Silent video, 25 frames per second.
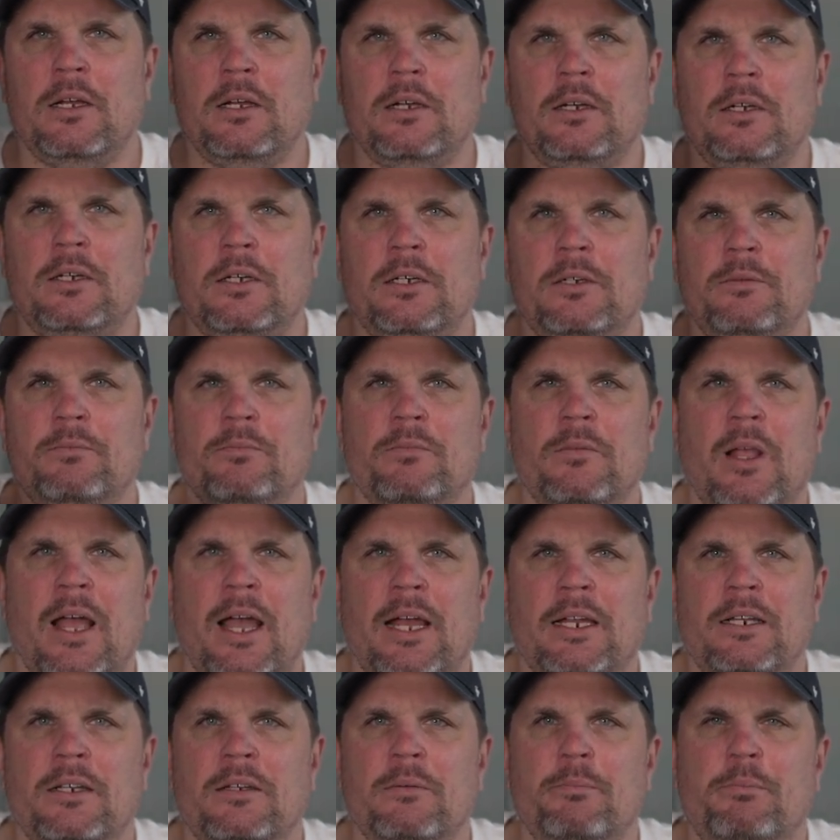ähm,
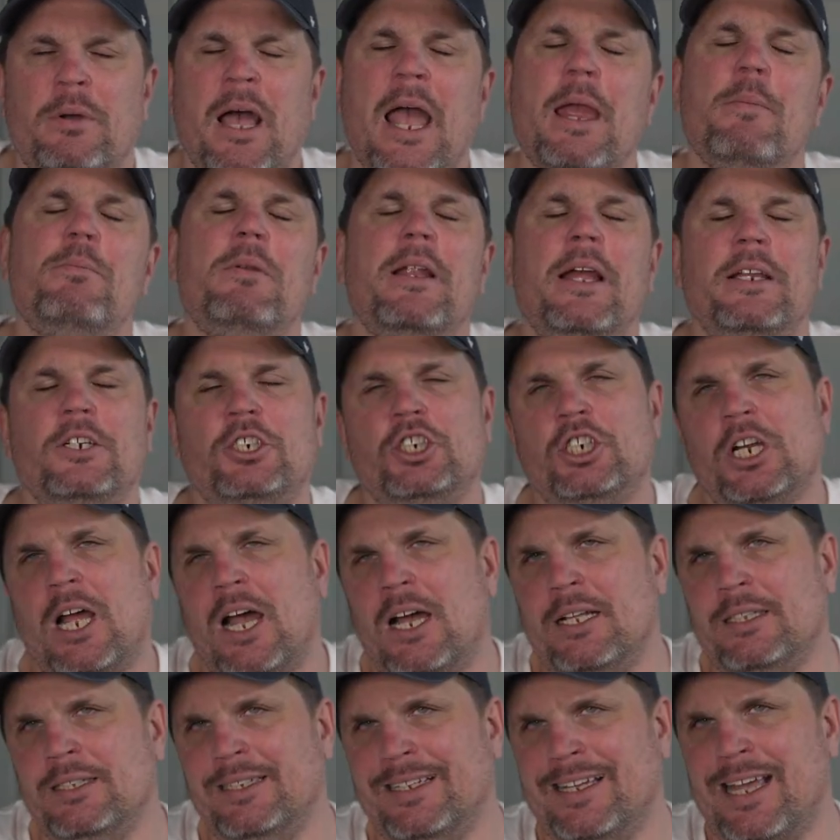einen
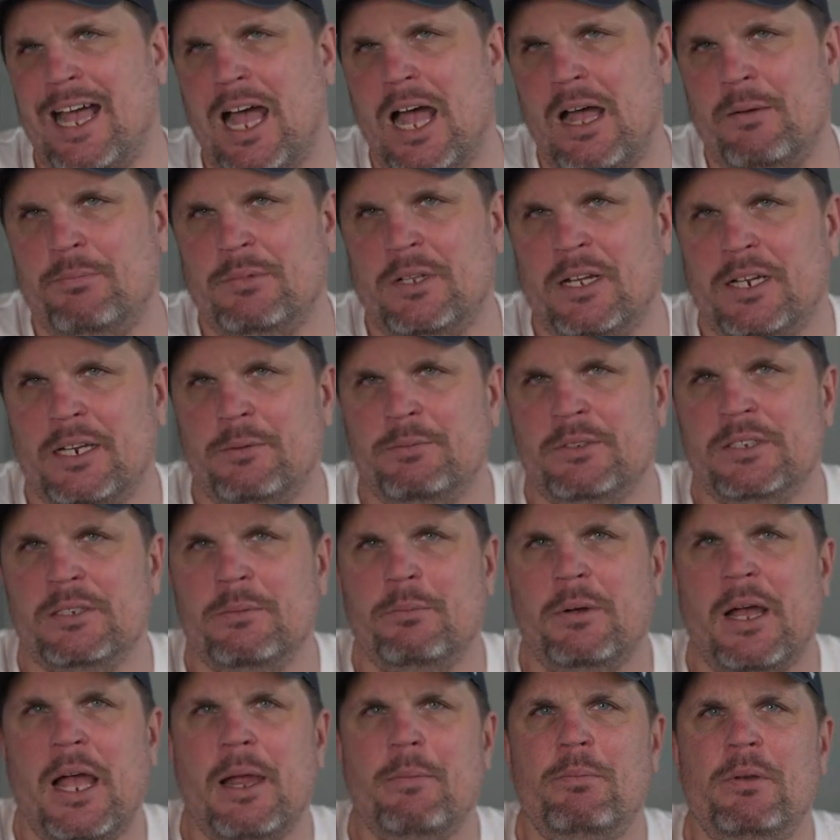Pipeline-Schaden gab. Da gibt es eine
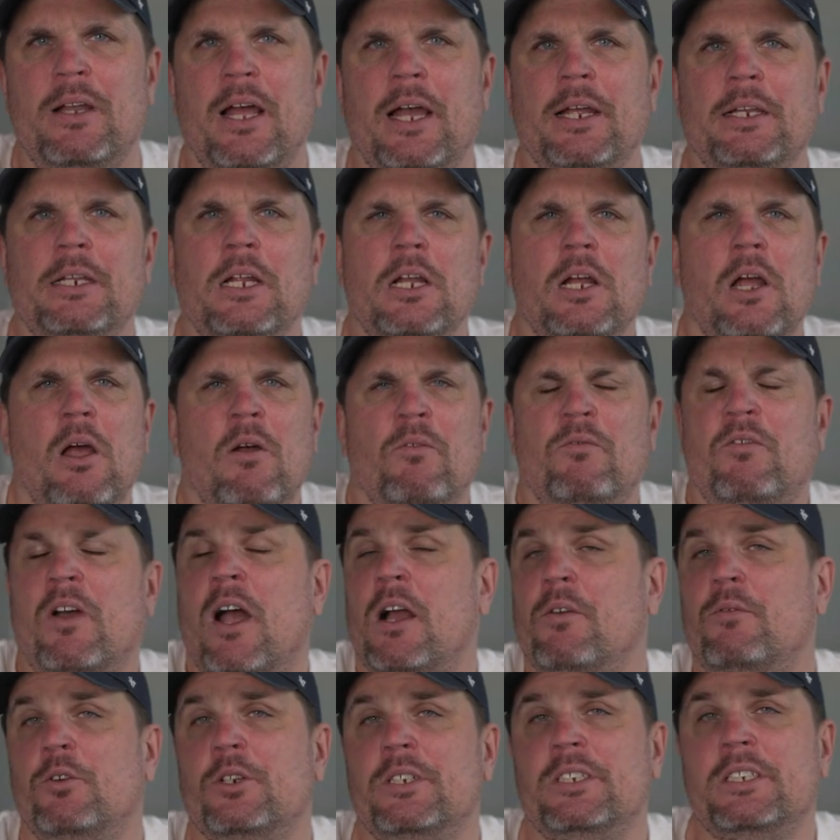Pipeline.
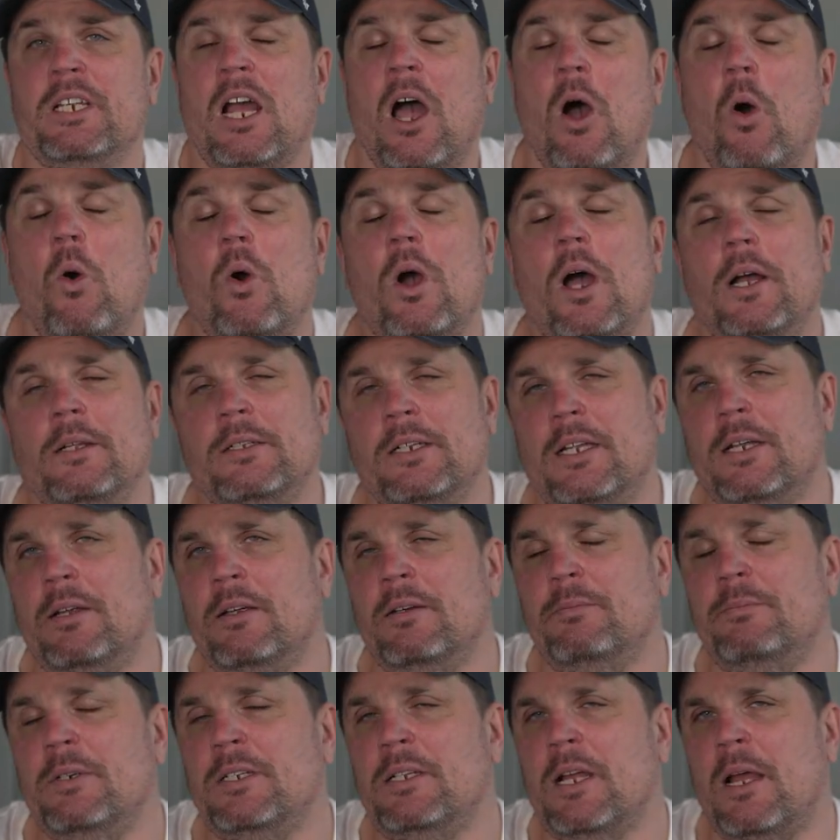Frankfurt ist ja auch
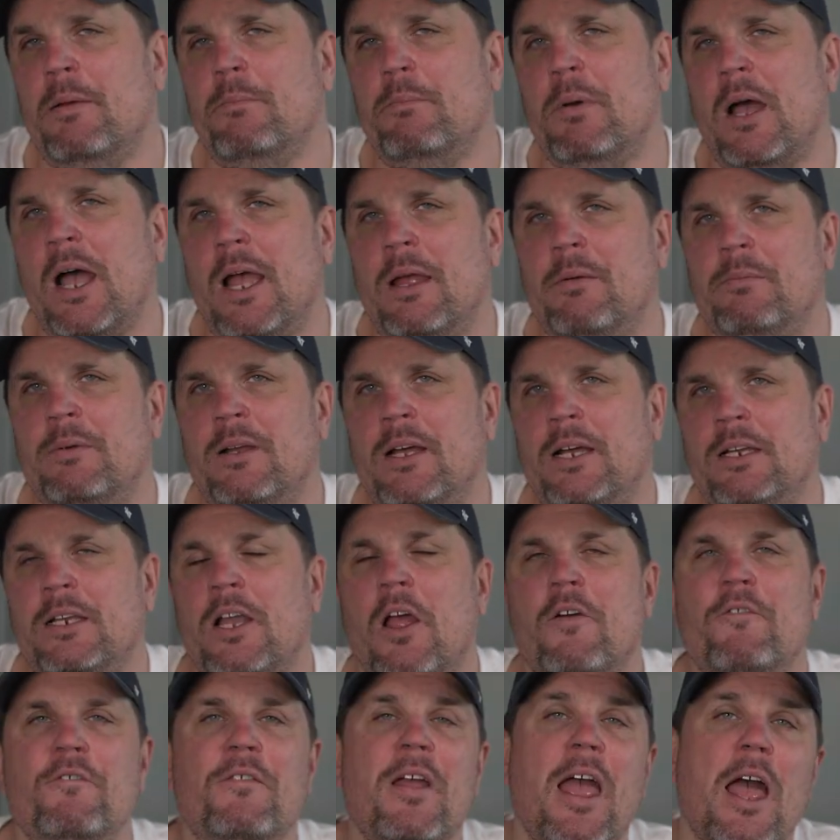mit einem Pipeline
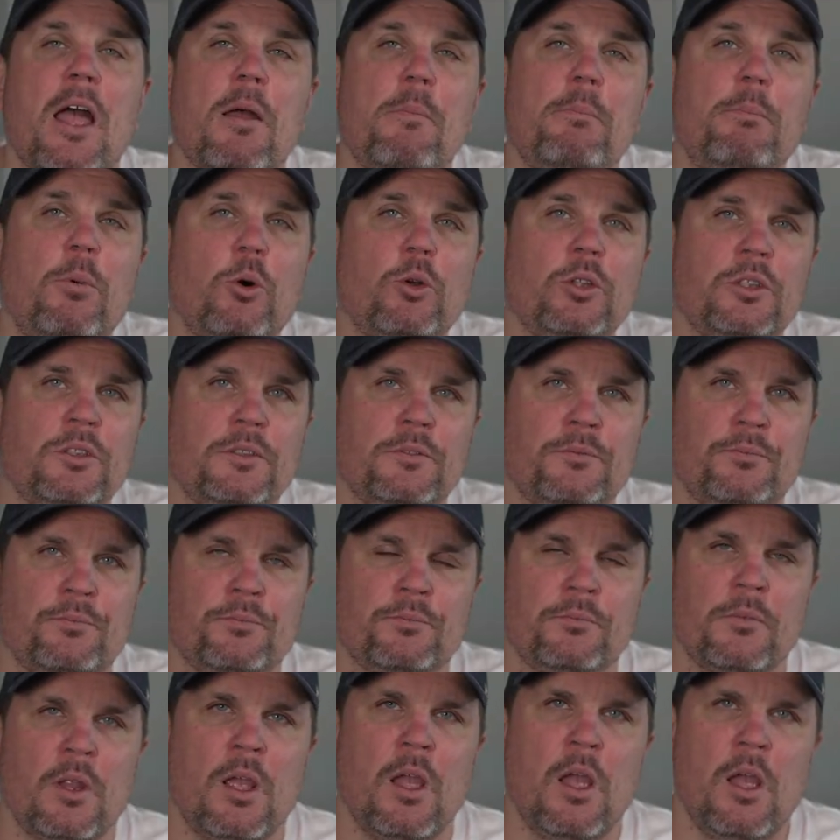verbunden.
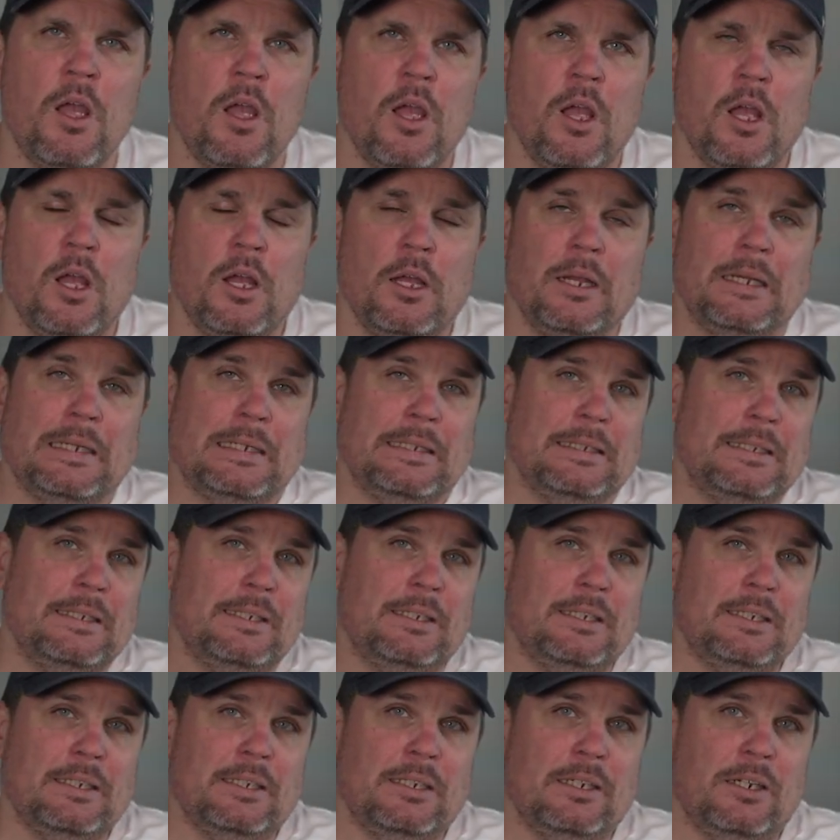
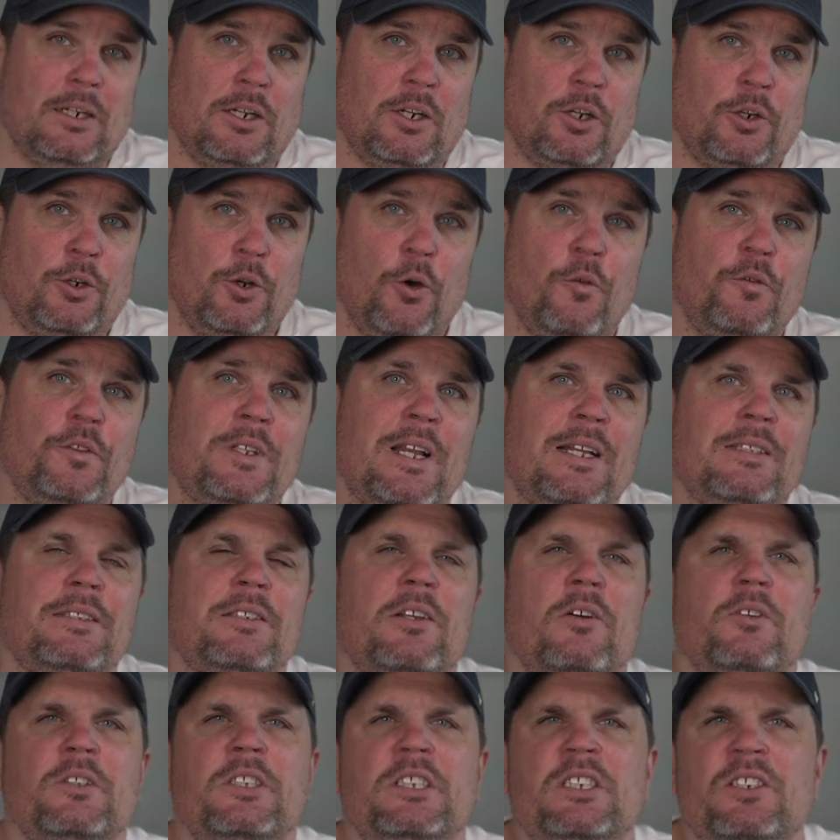Lufthansa
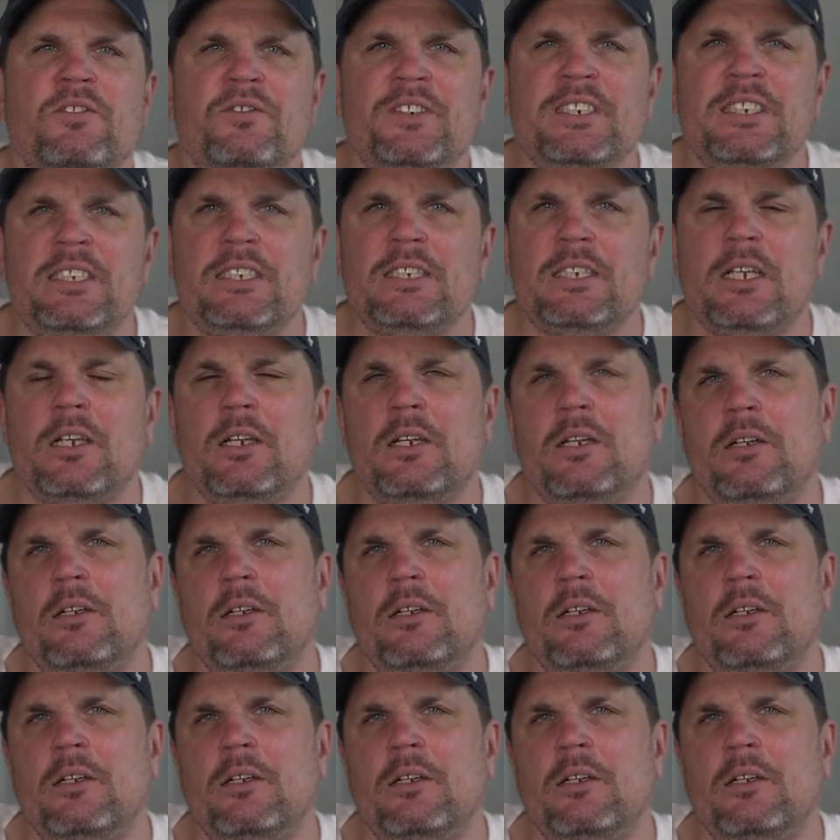und Swiss